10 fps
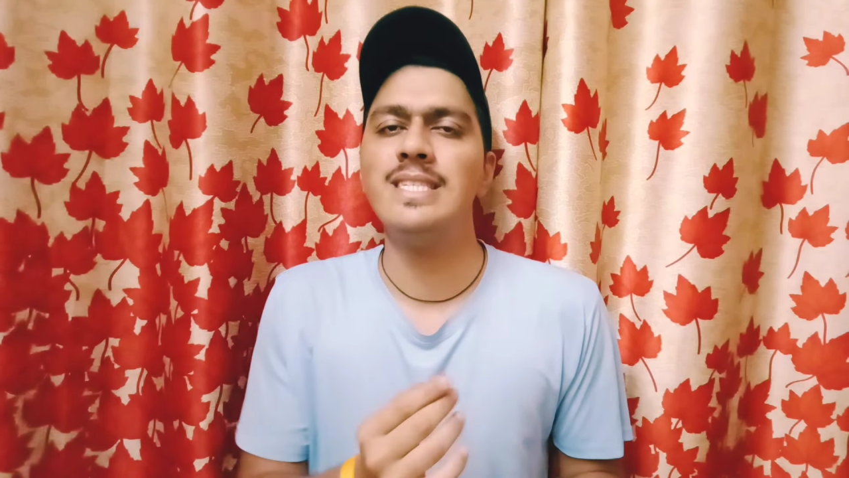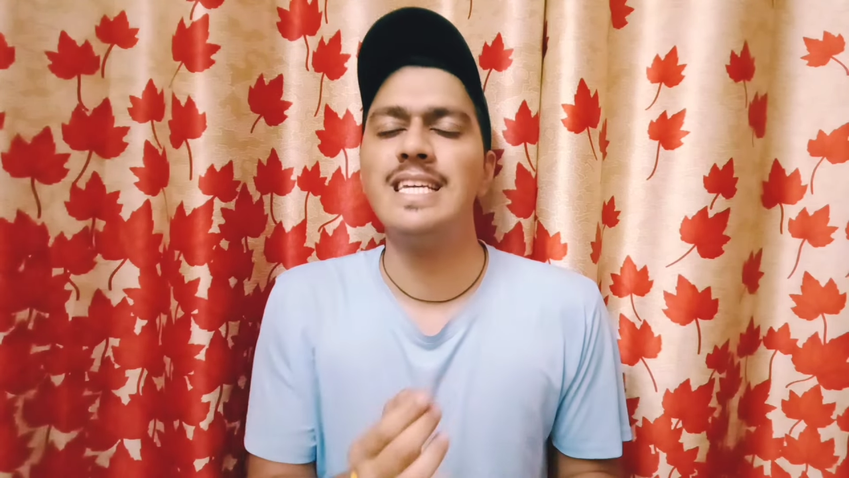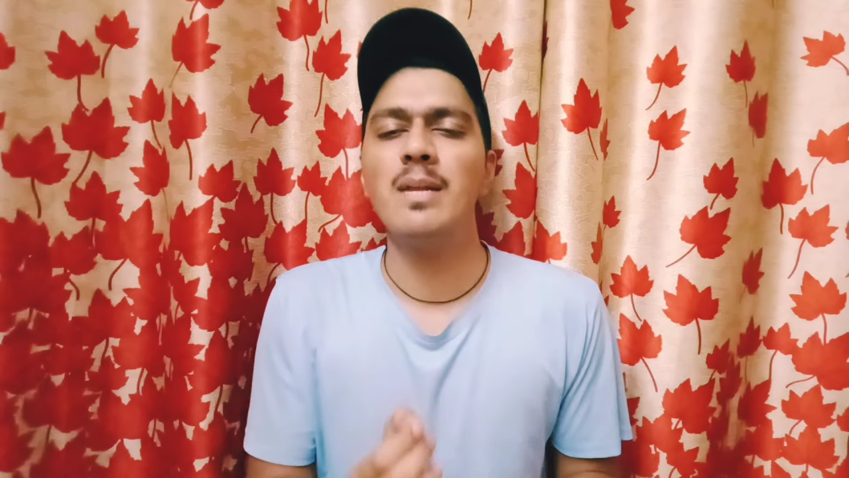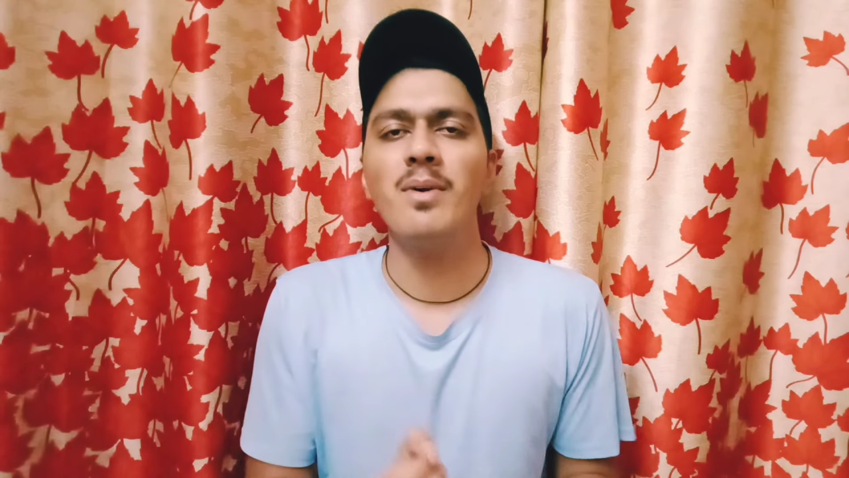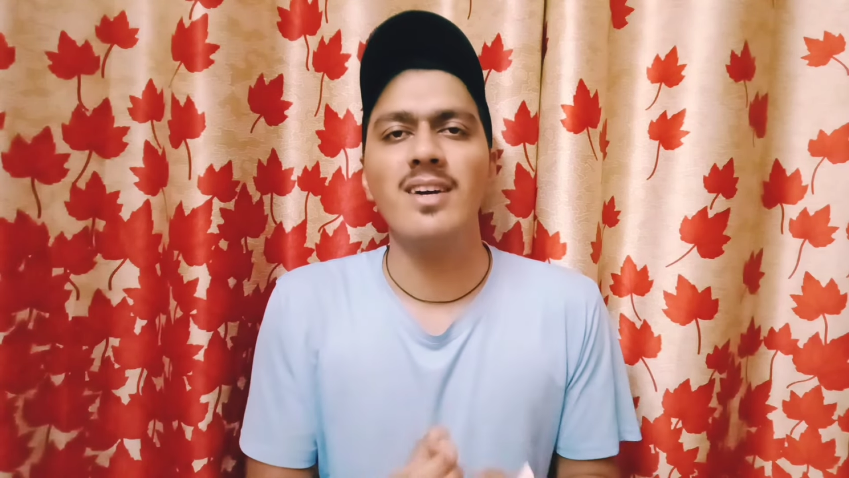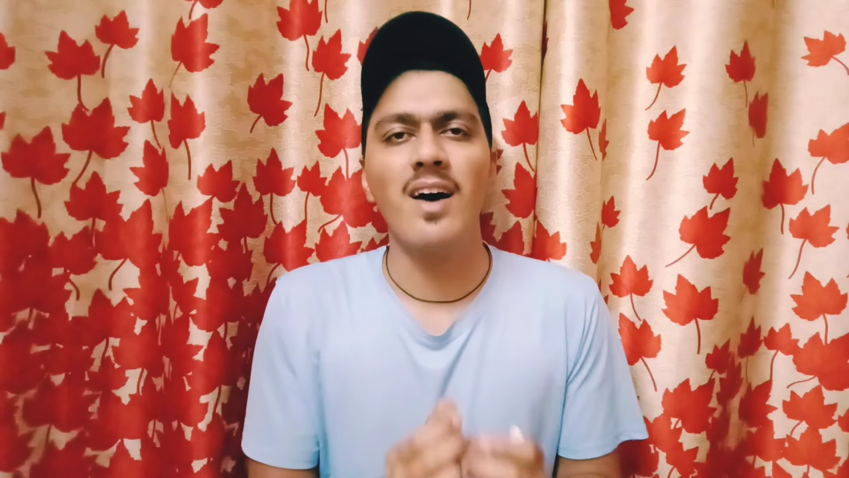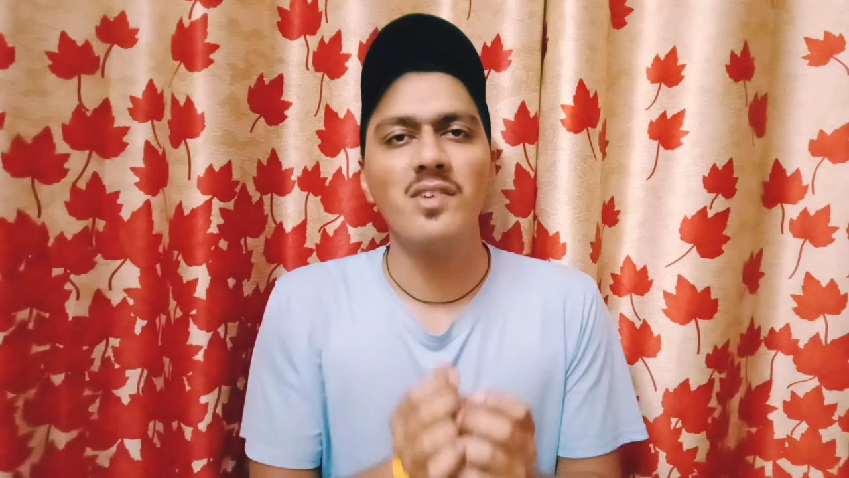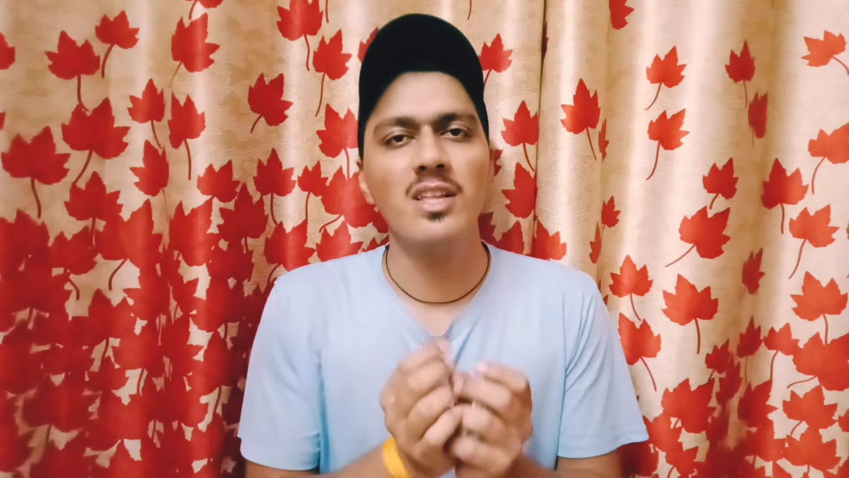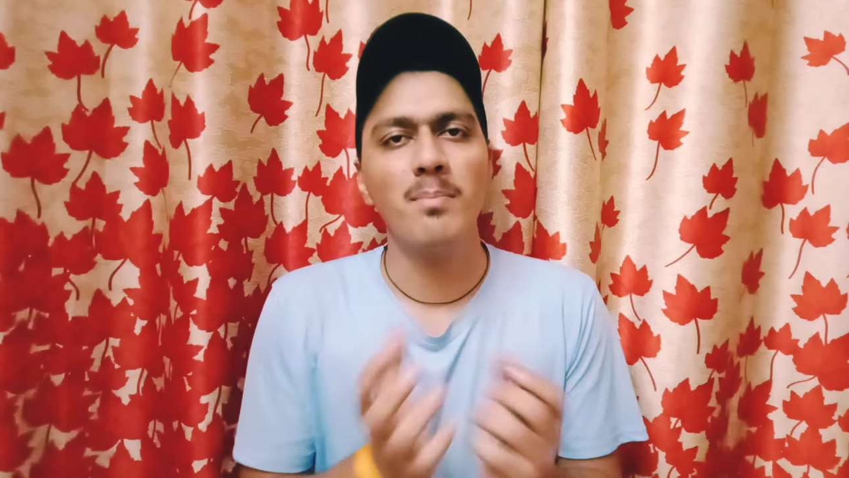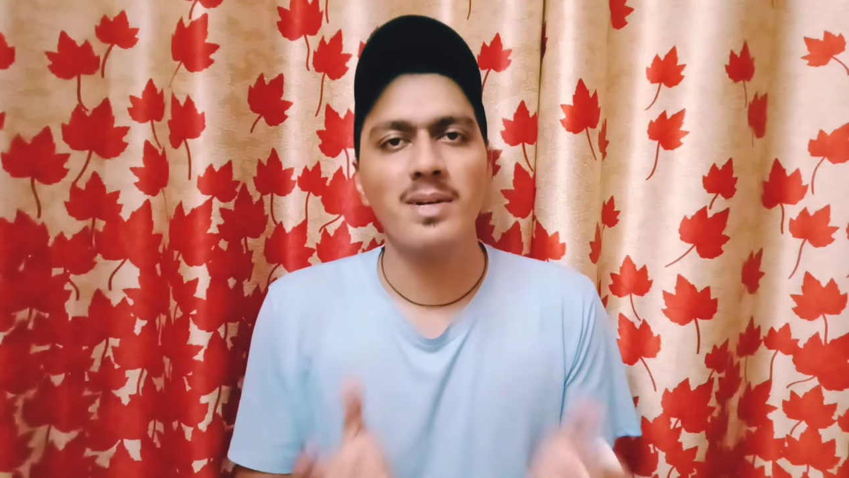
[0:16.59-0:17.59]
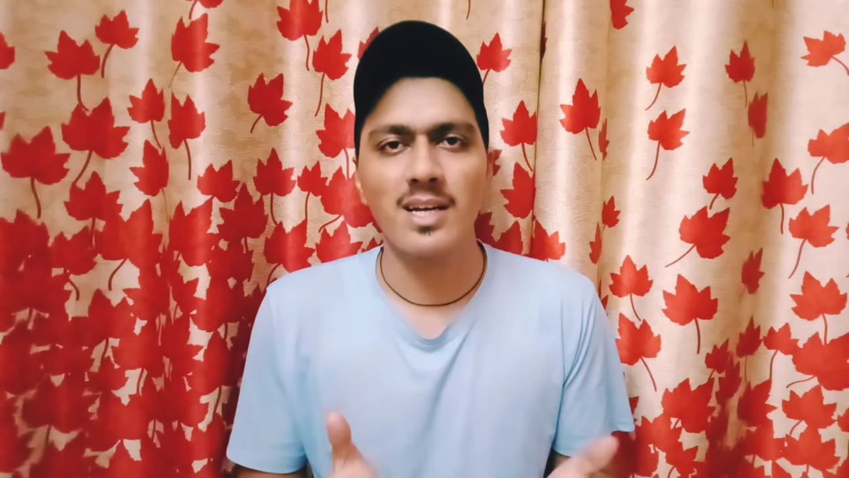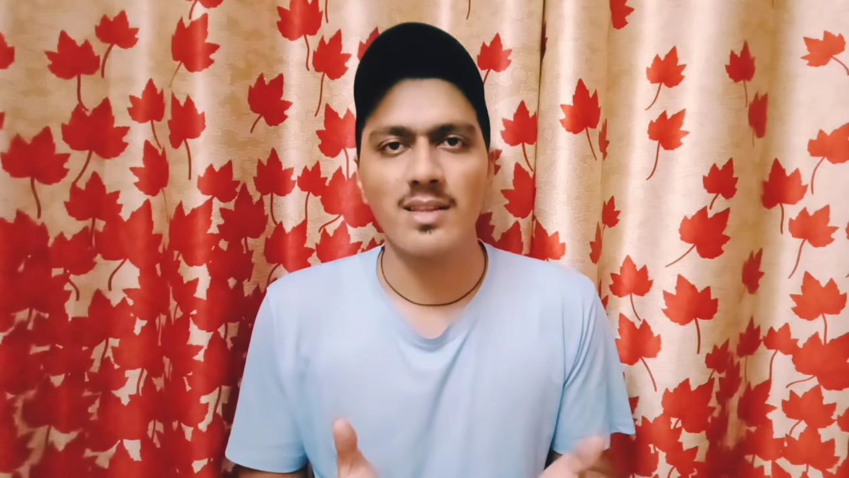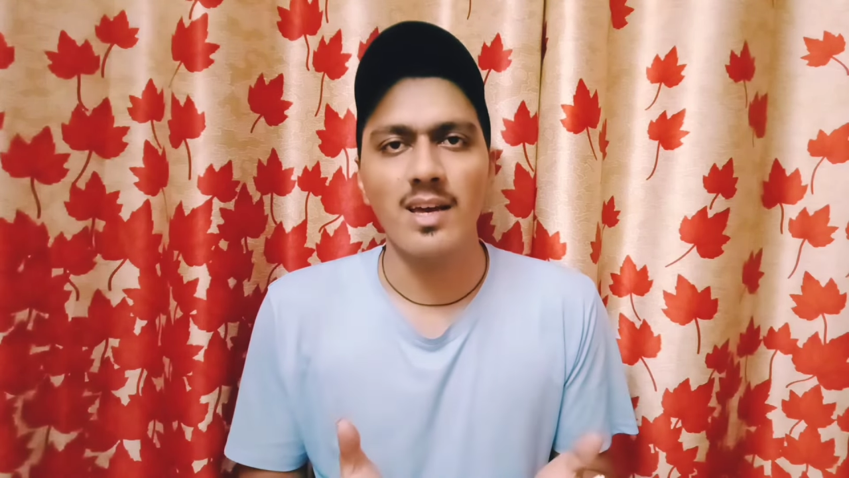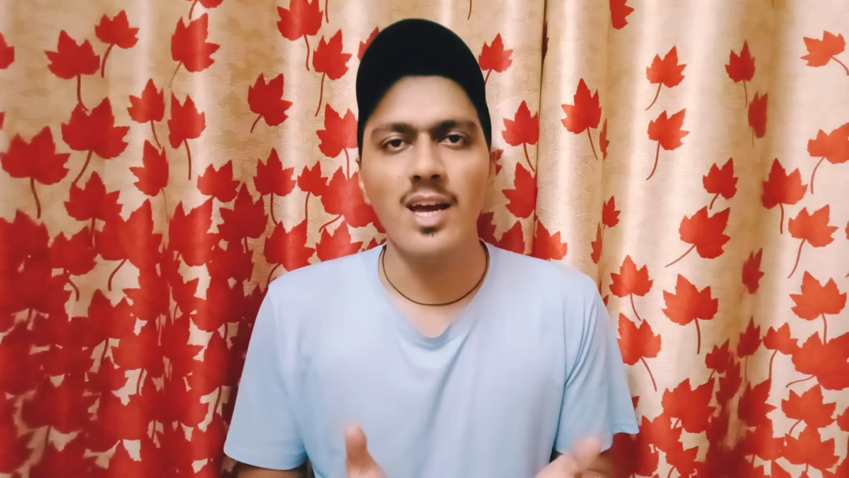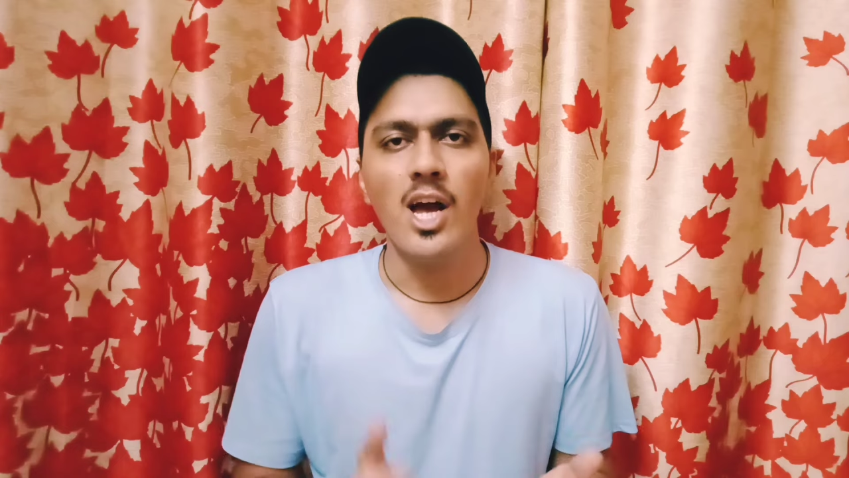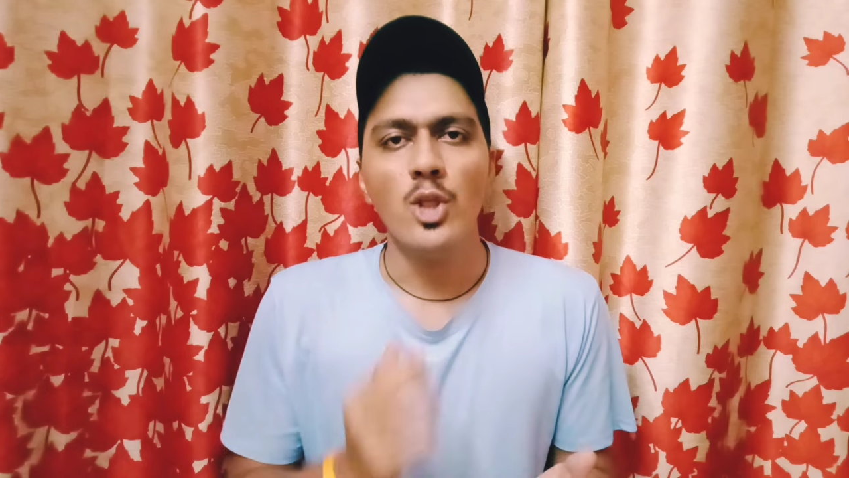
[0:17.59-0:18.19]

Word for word: सीखने में काफ़ी ज़्यादा मज़ा आता है